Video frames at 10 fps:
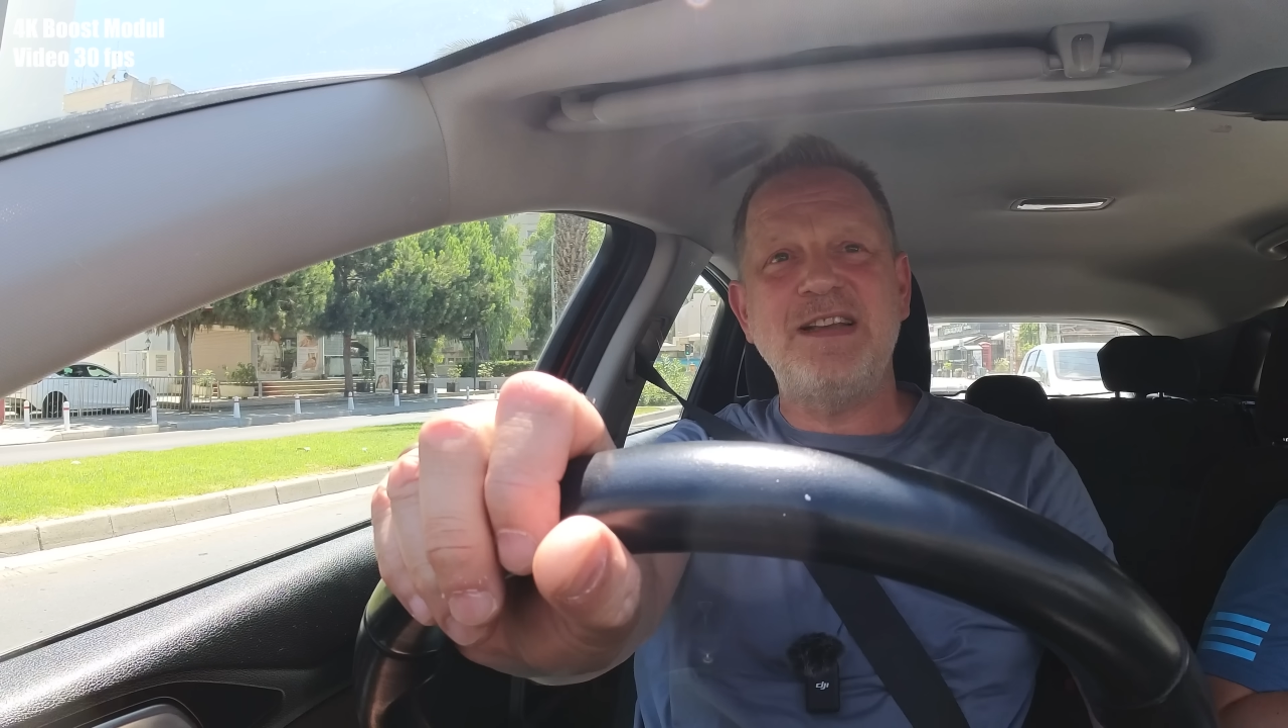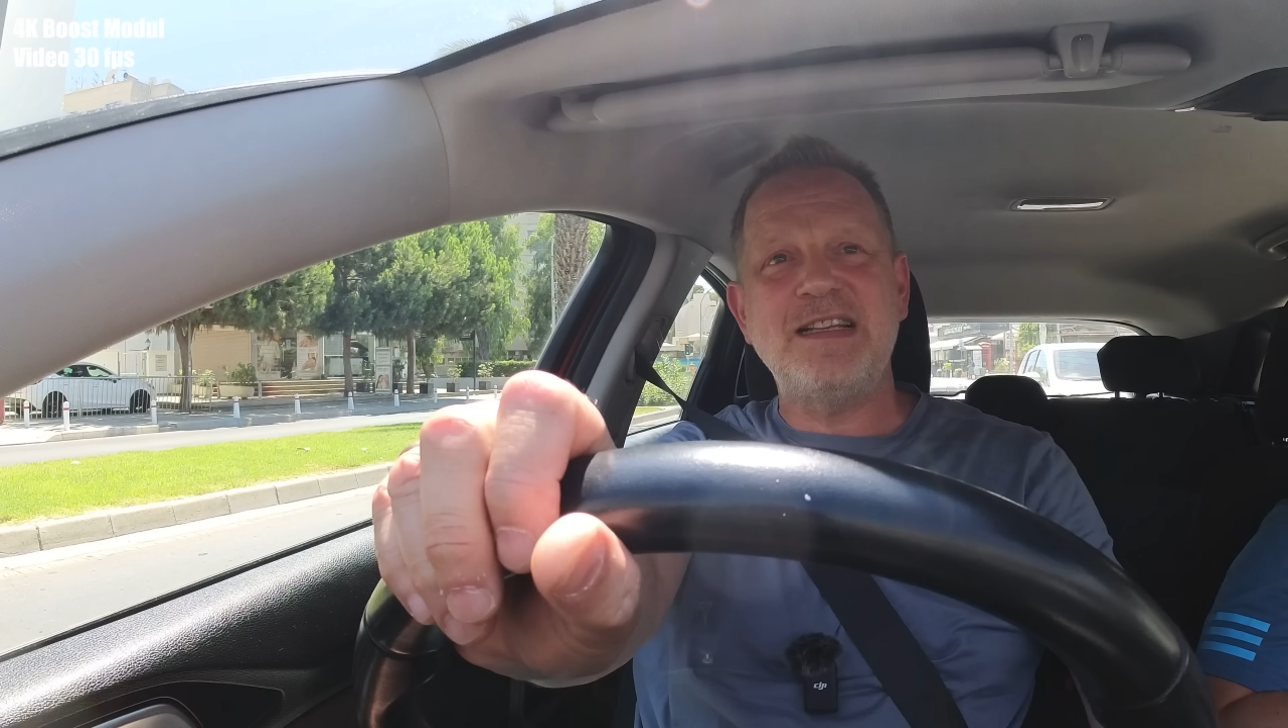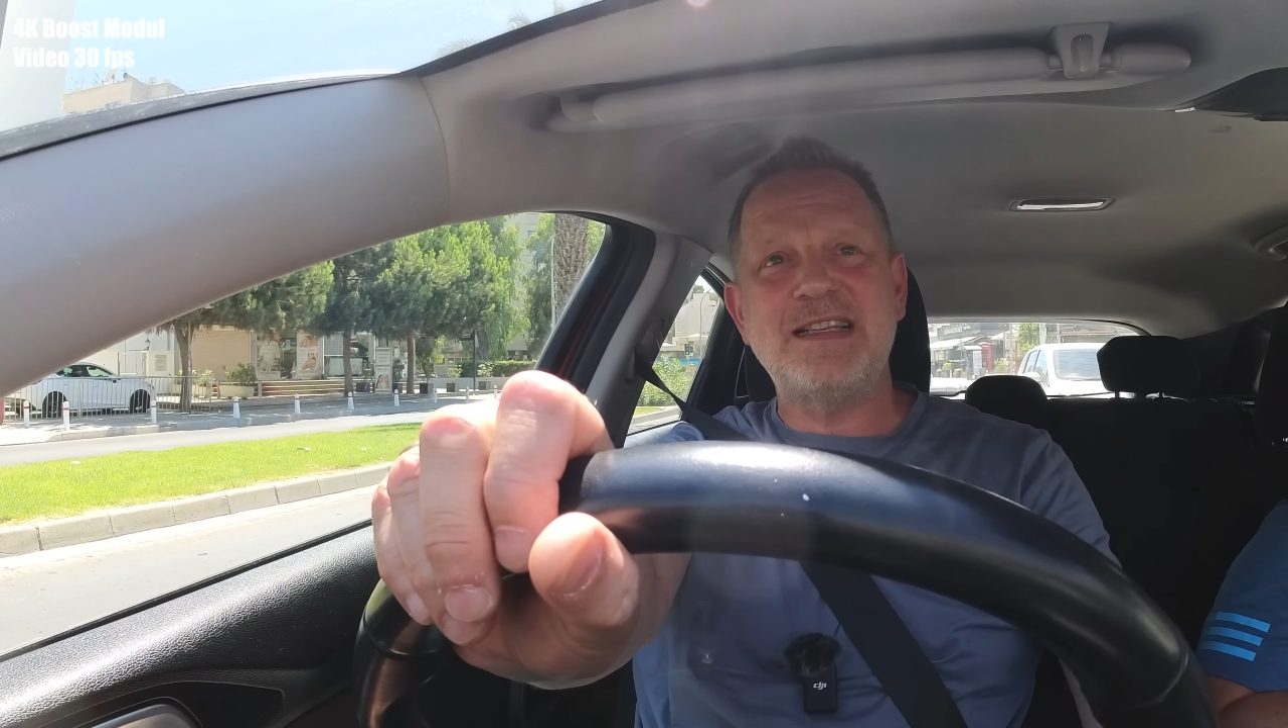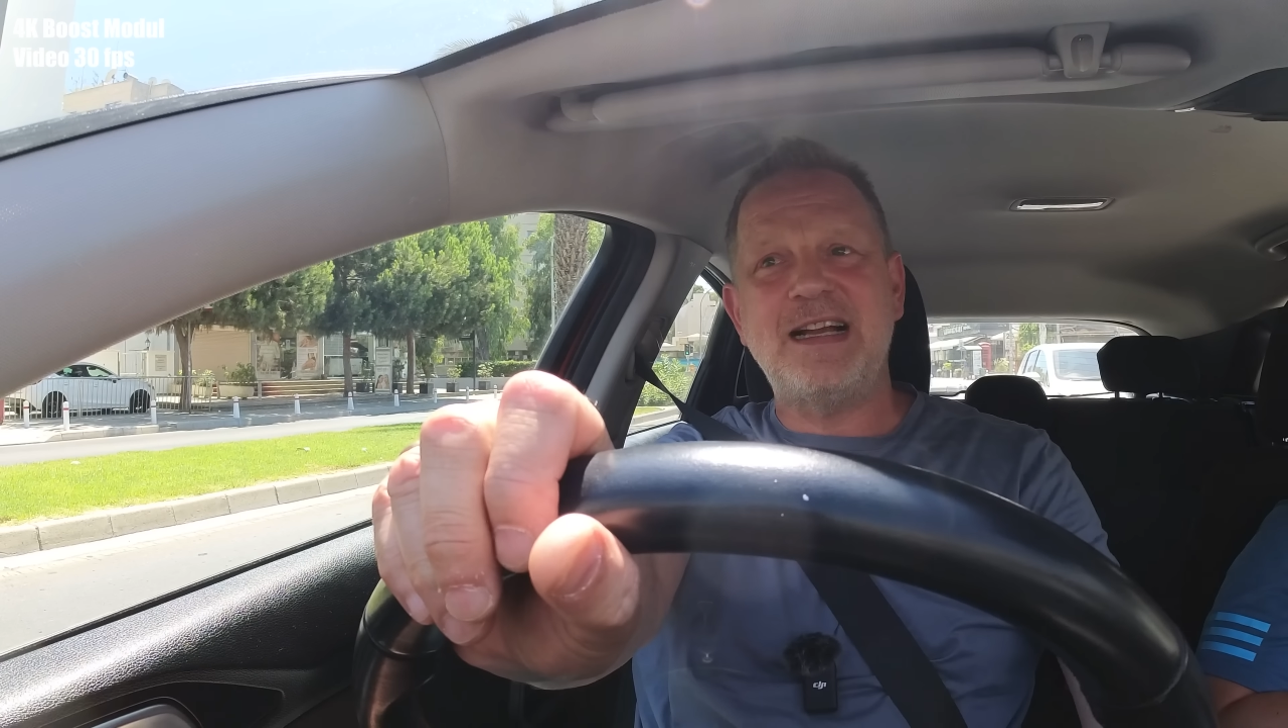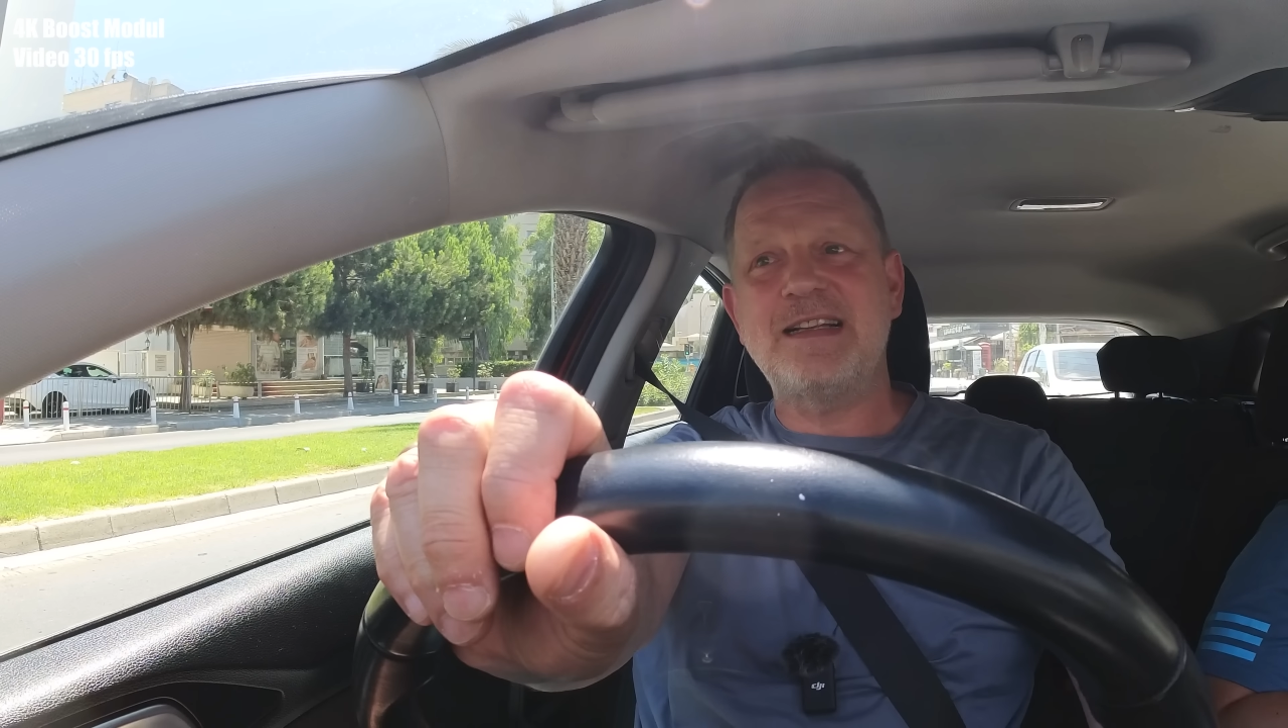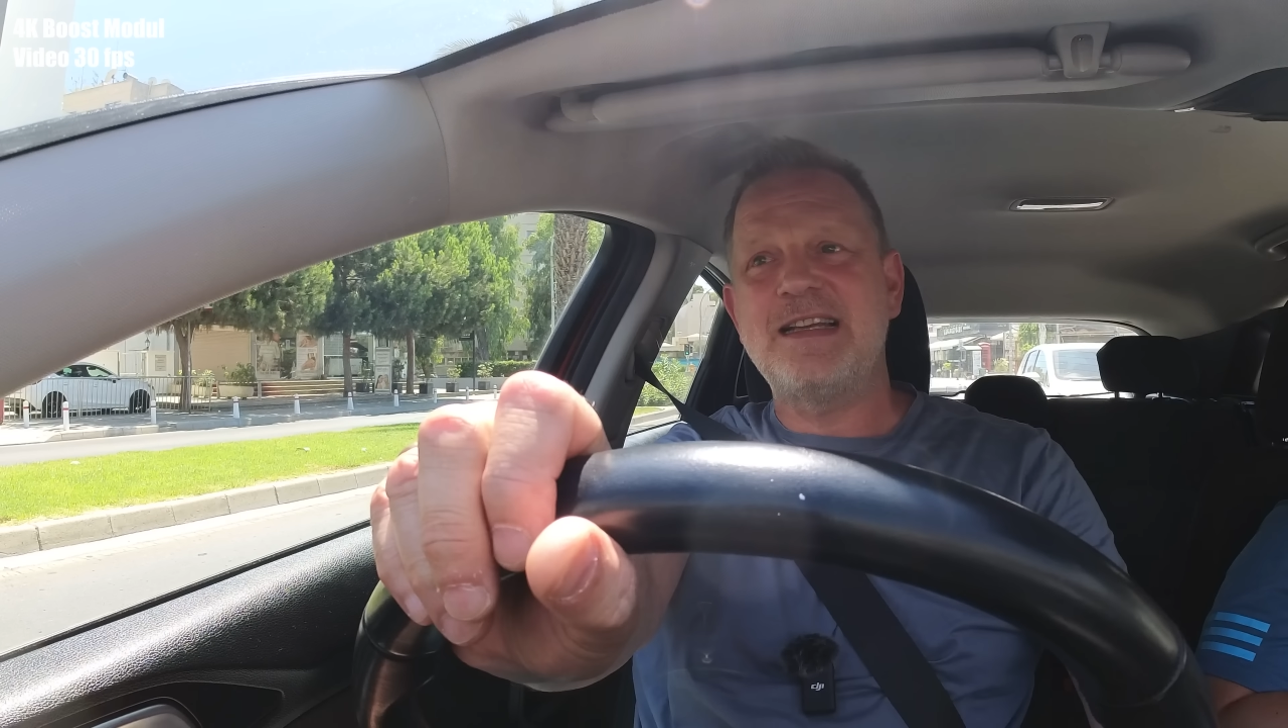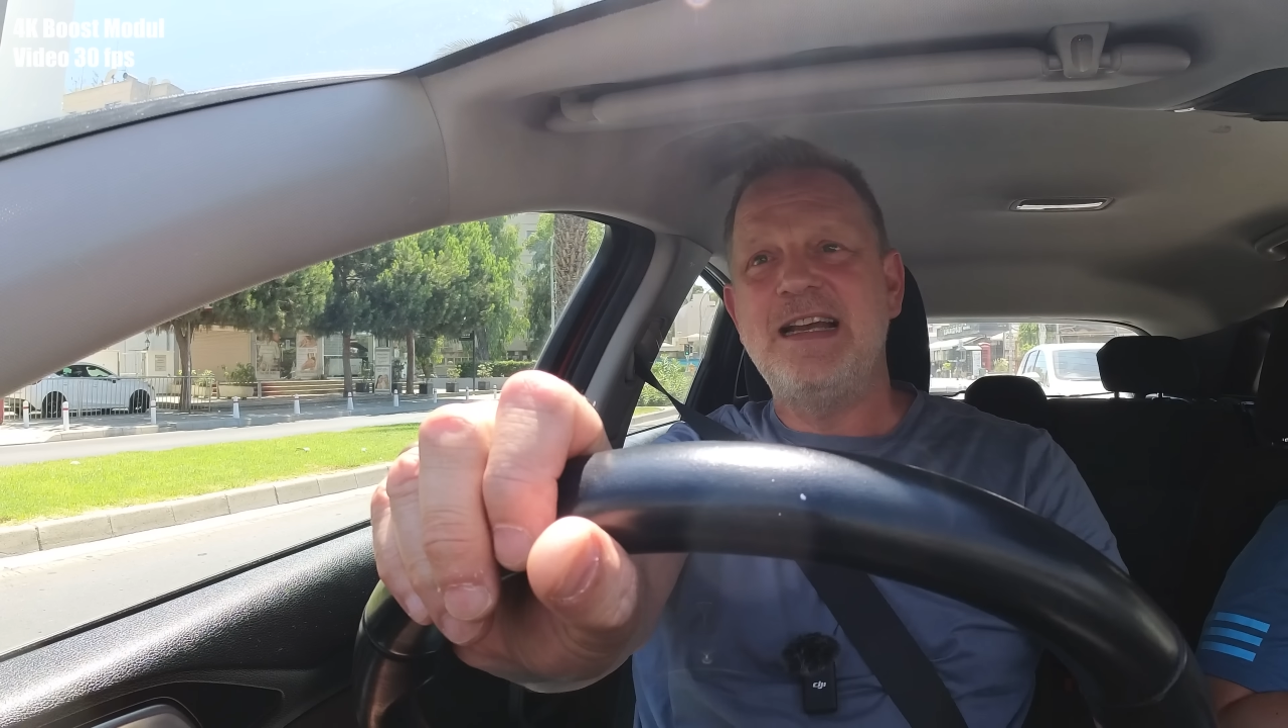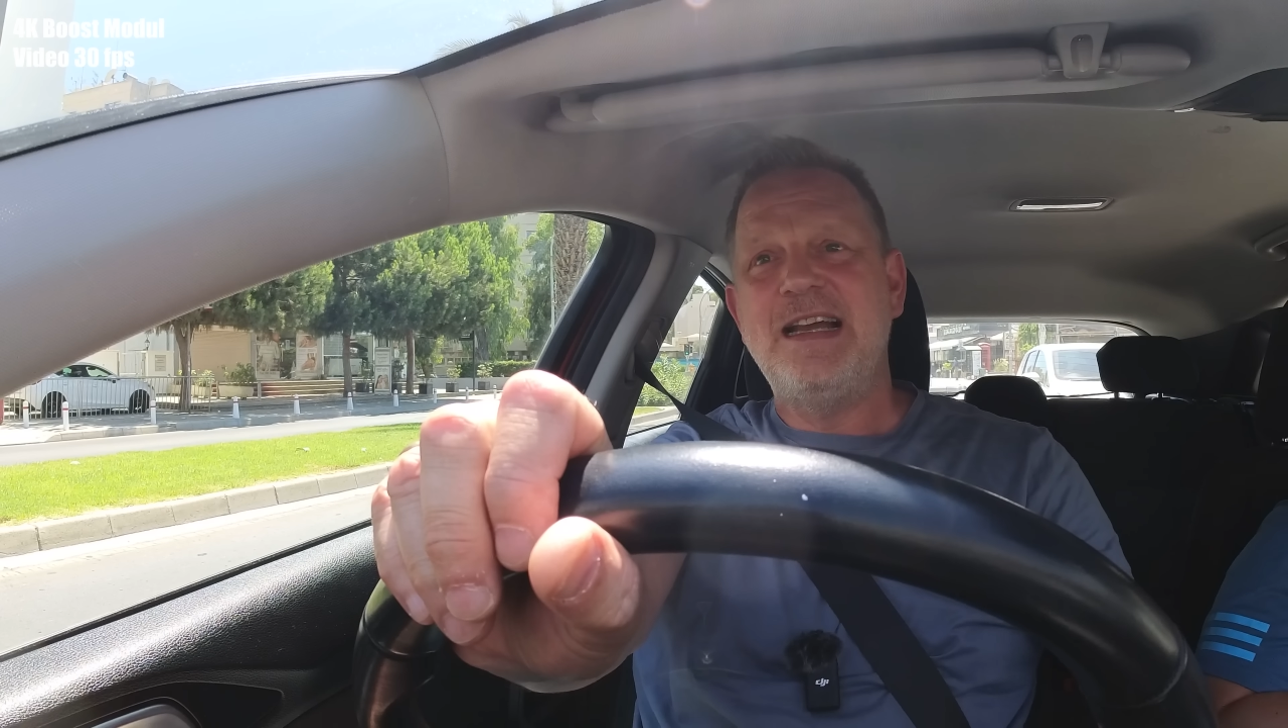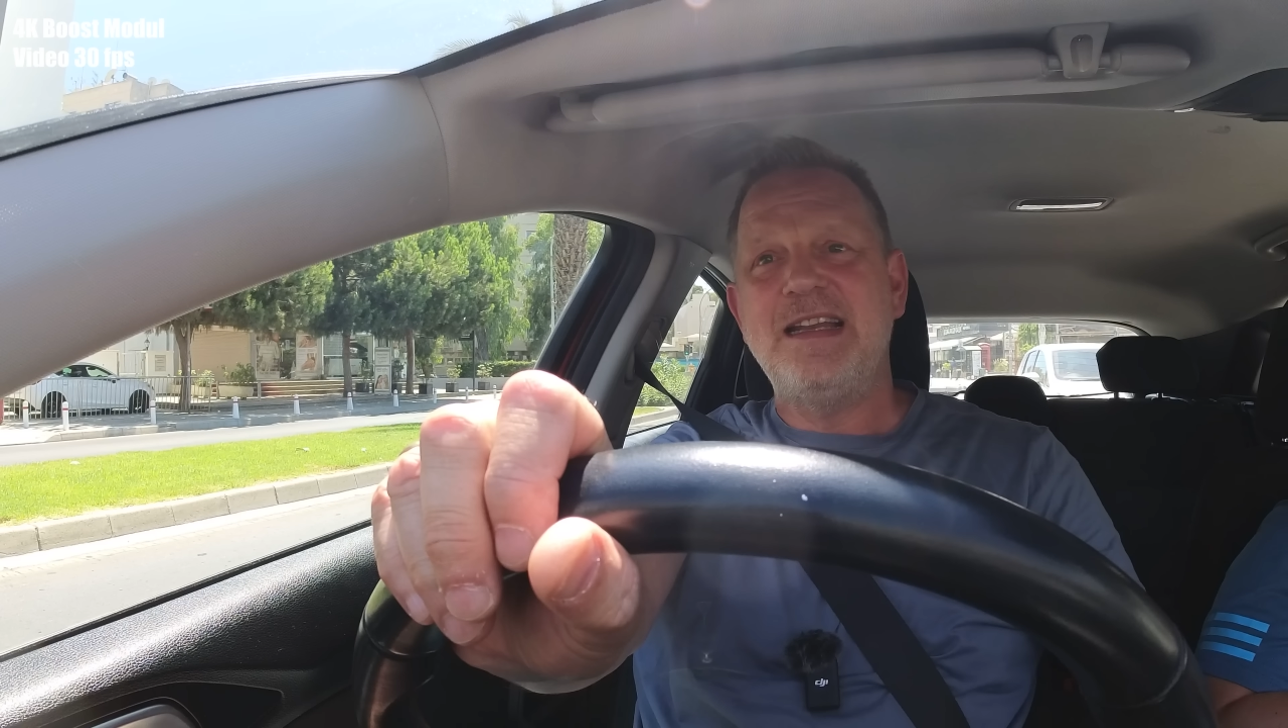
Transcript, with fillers: wie gesagt,